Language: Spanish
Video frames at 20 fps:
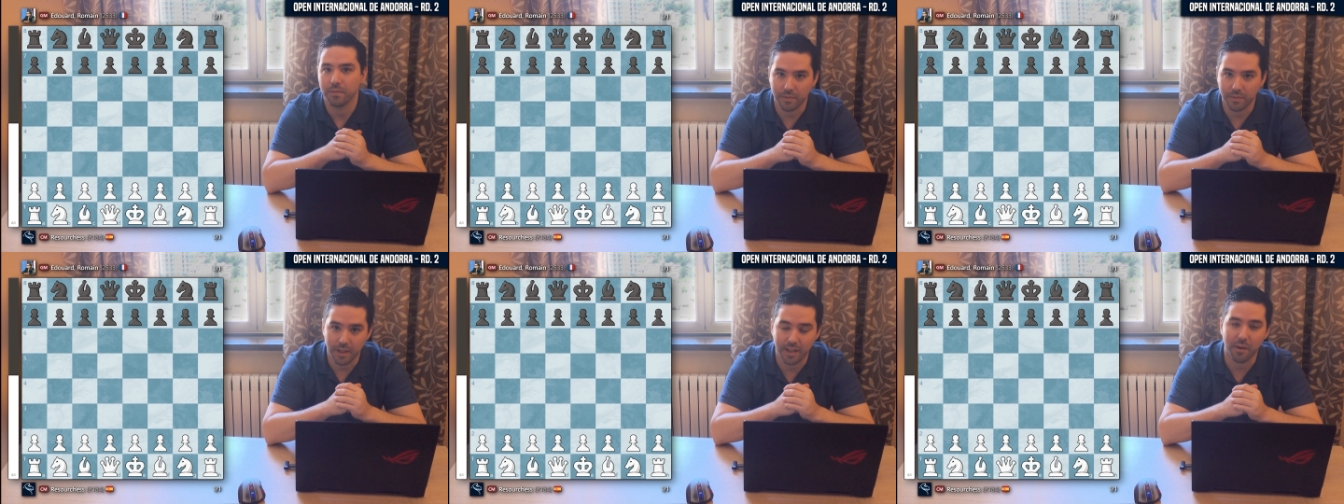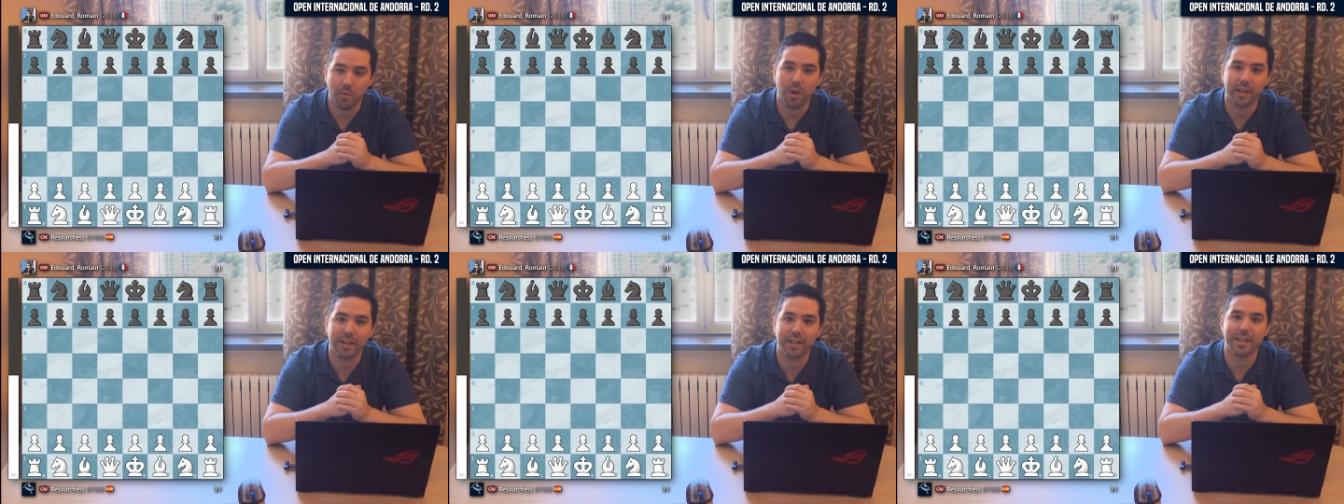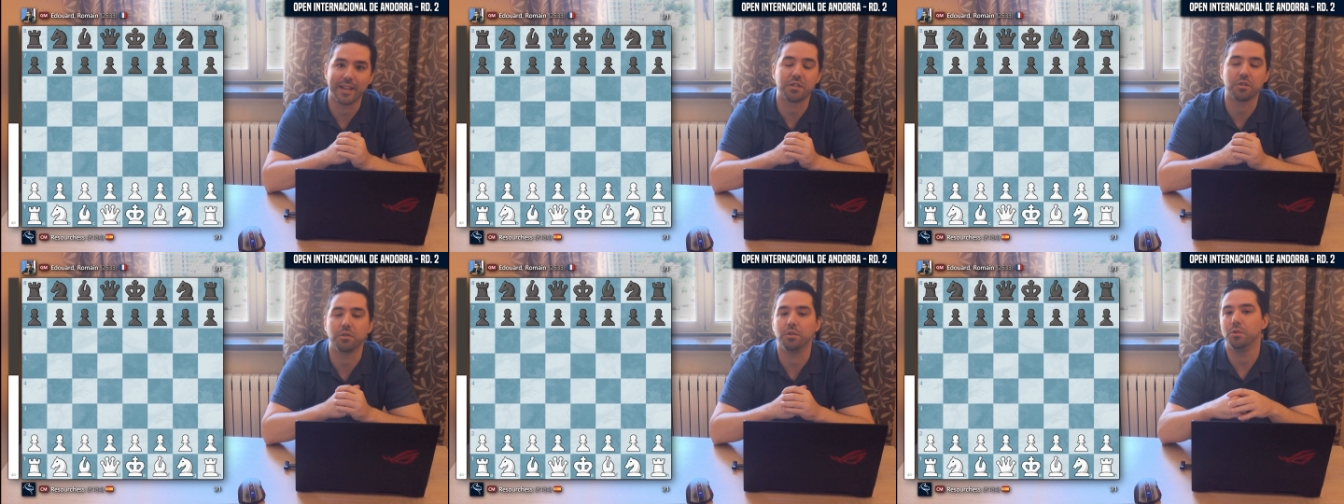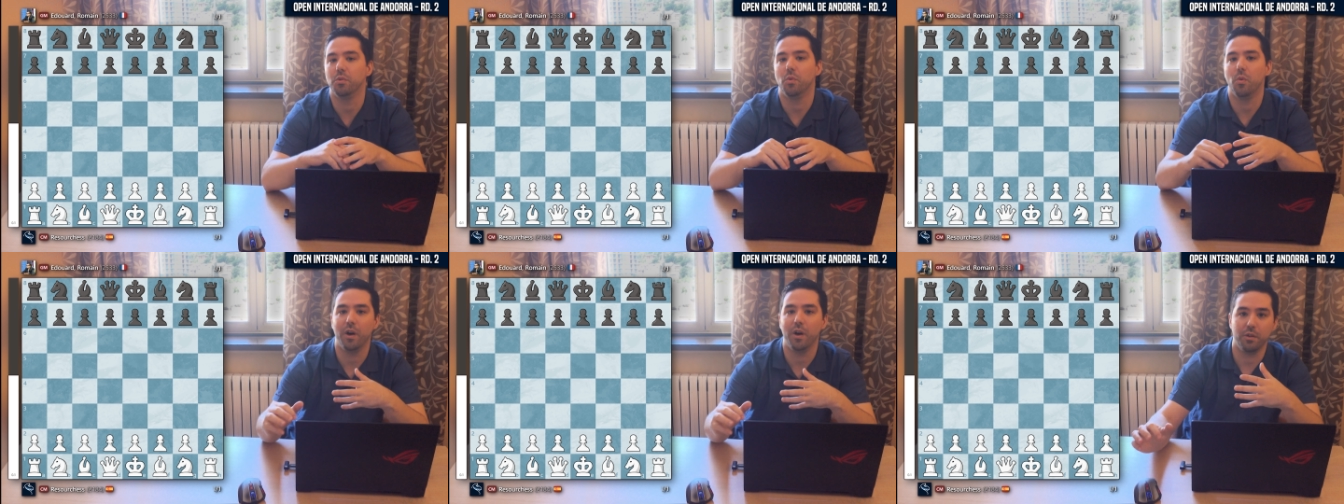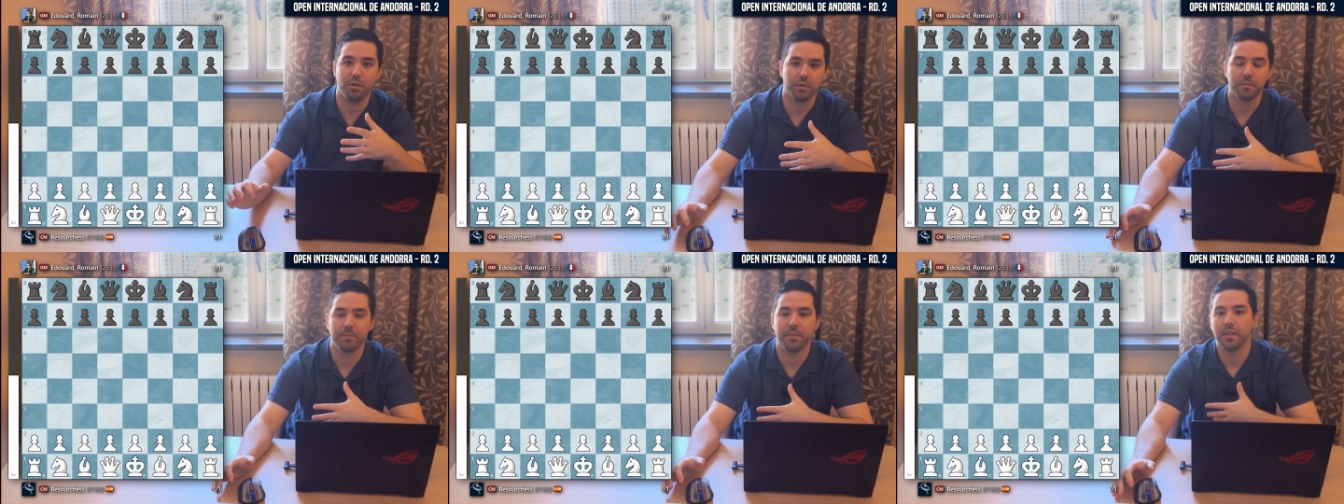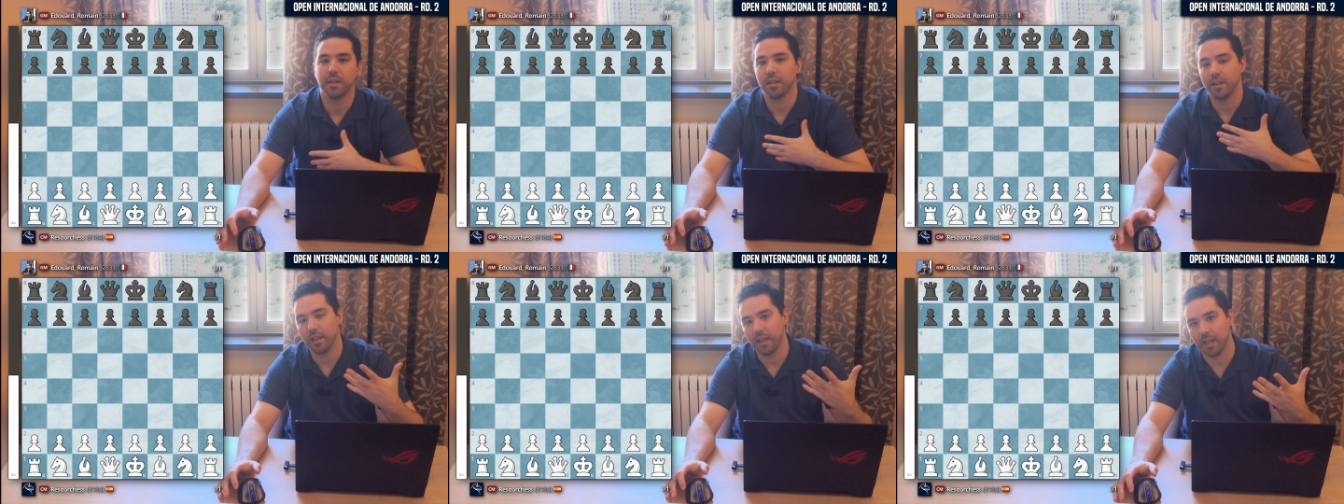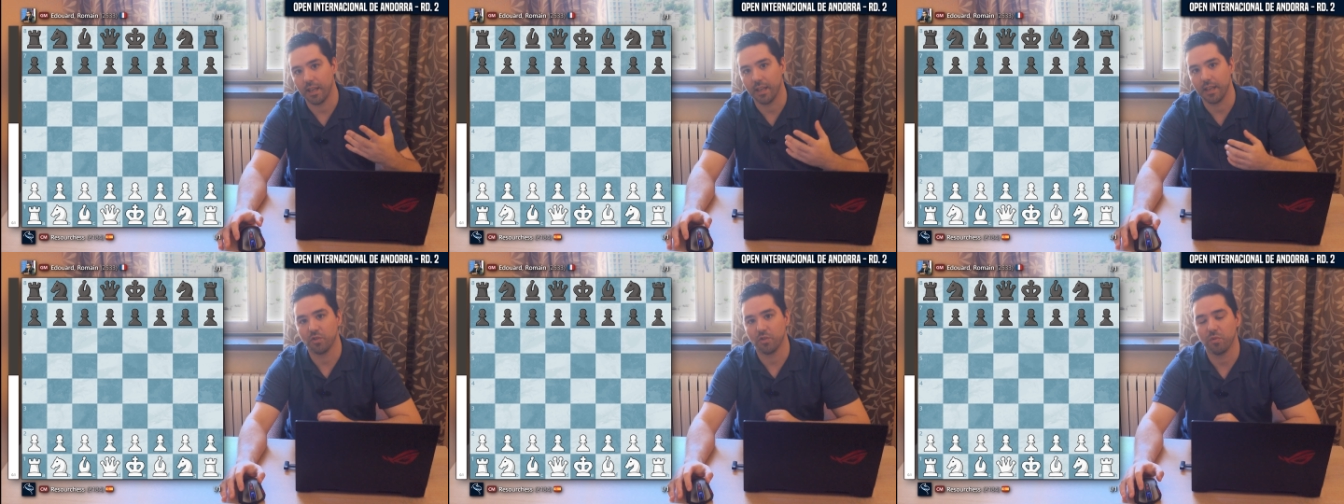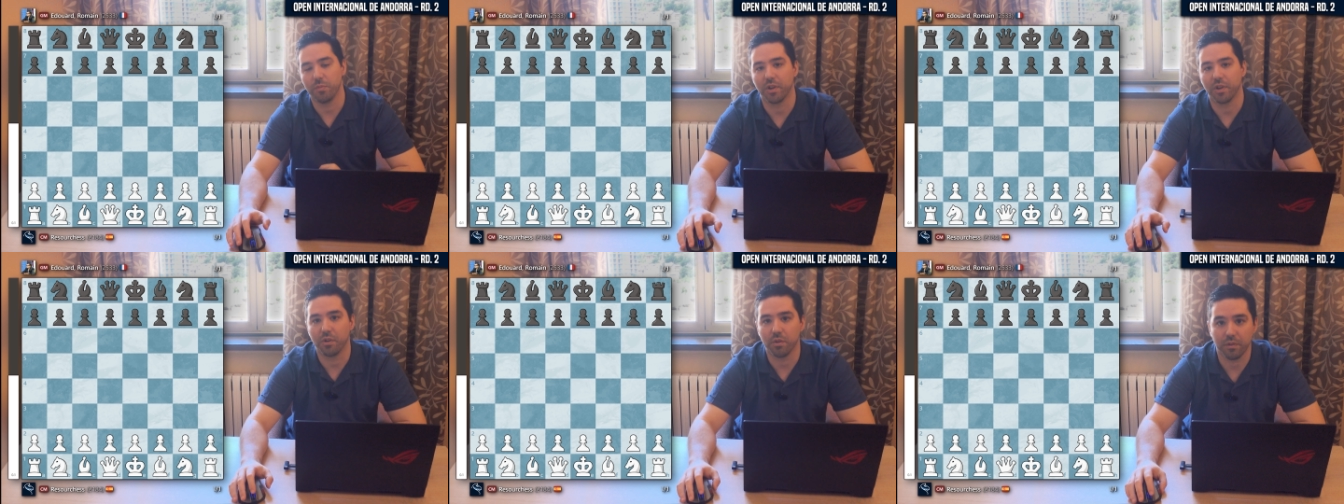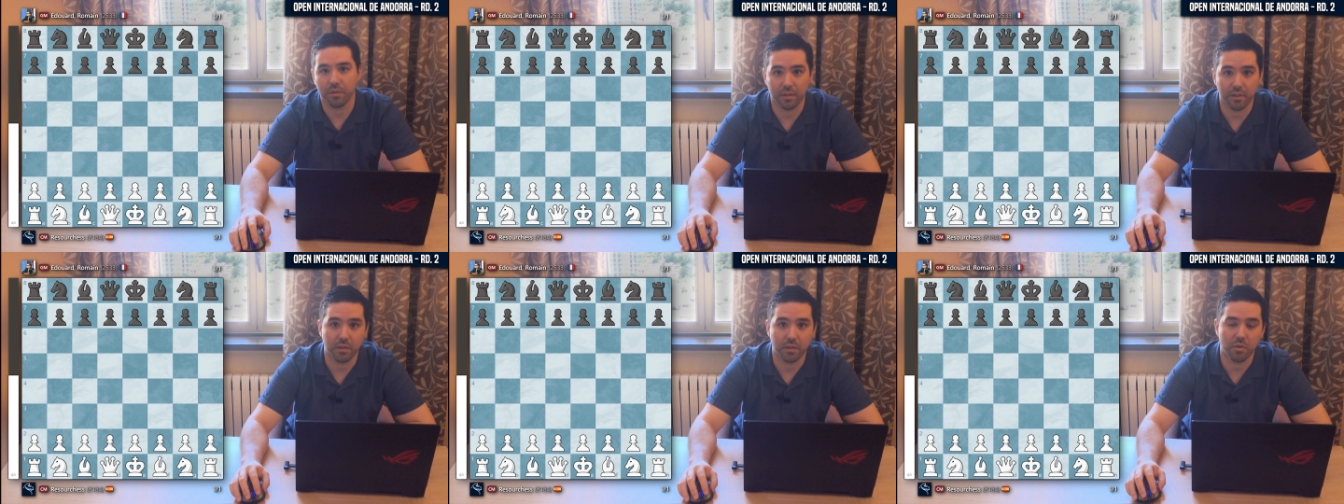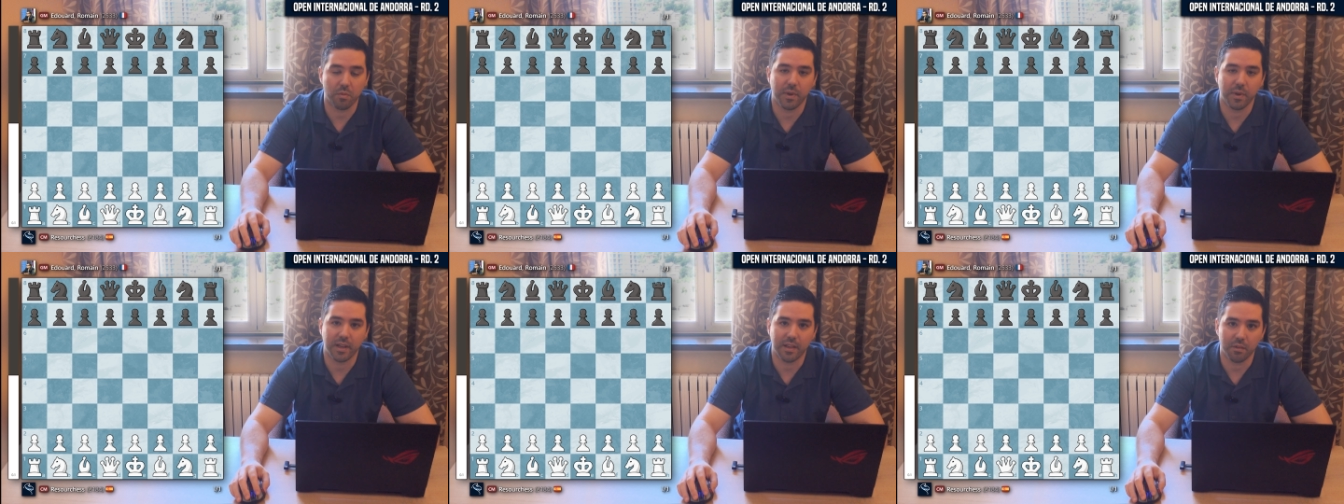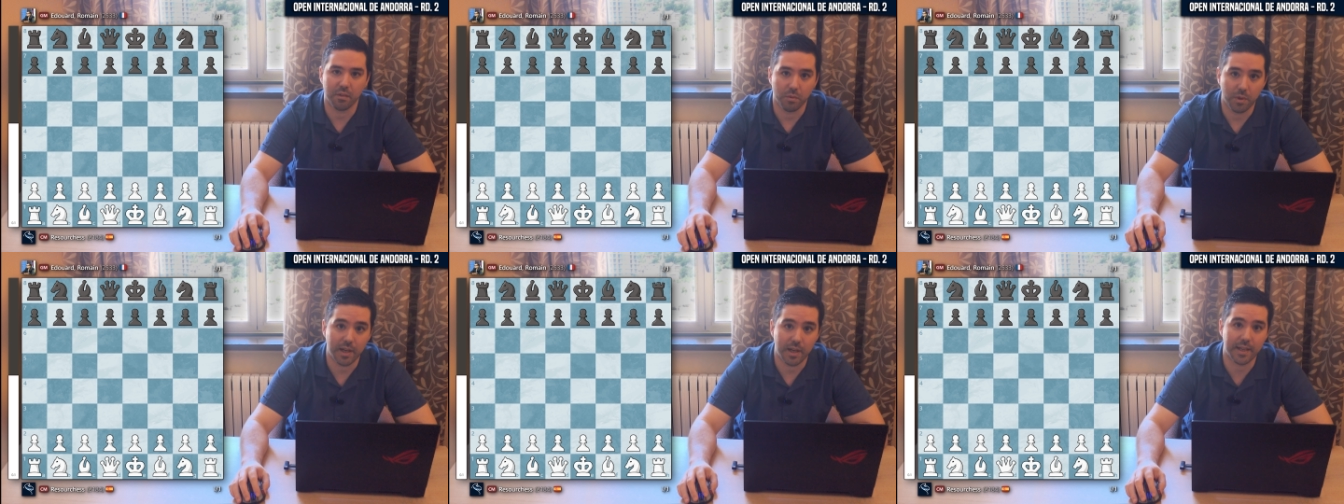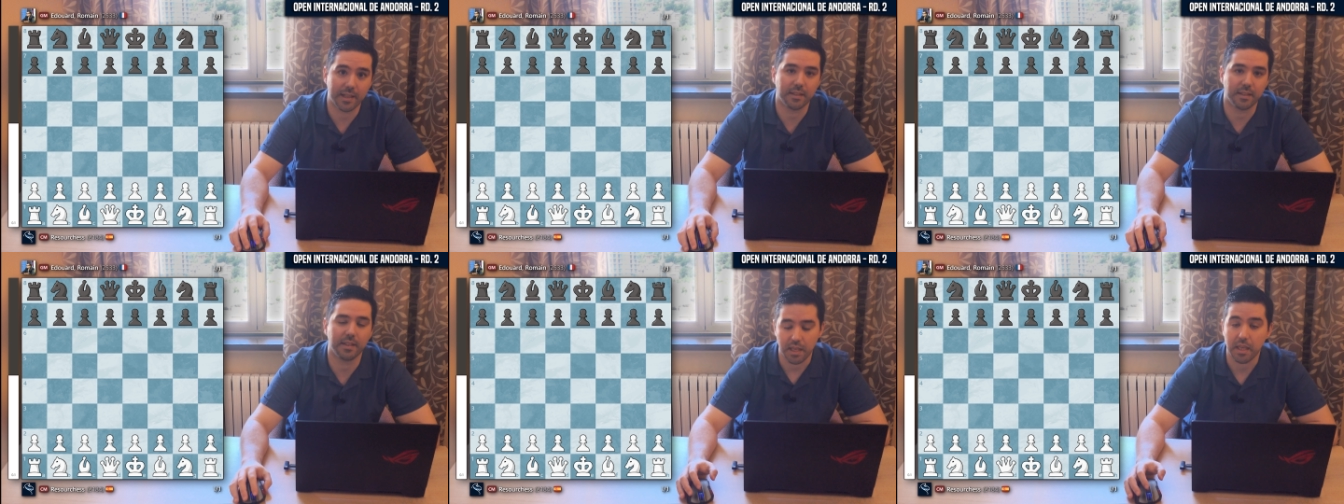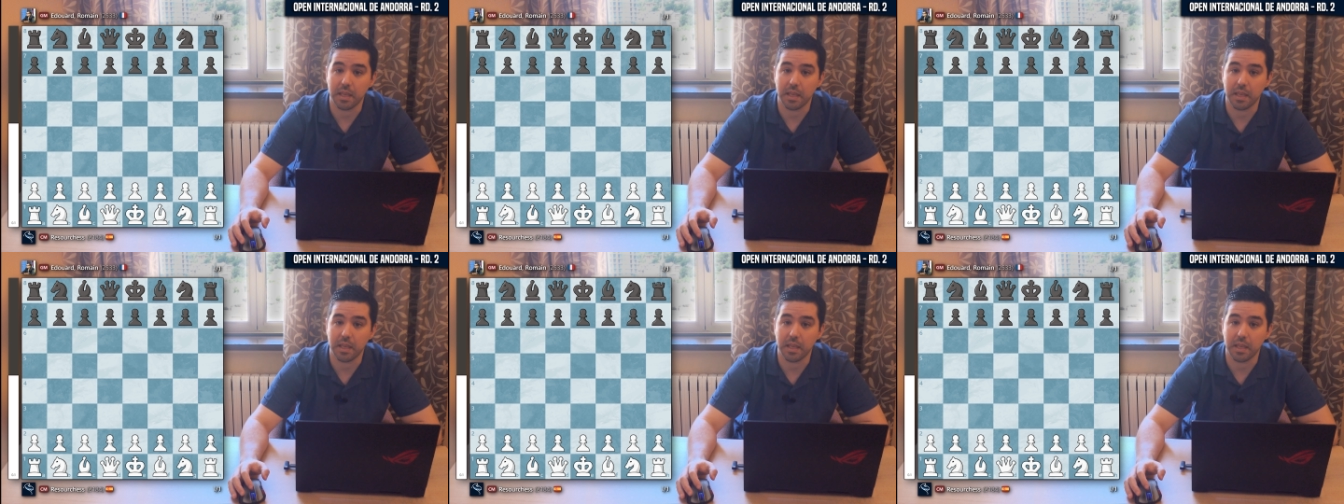En cualquier caso, un jugador eh, súper conocido, Romain Eduard,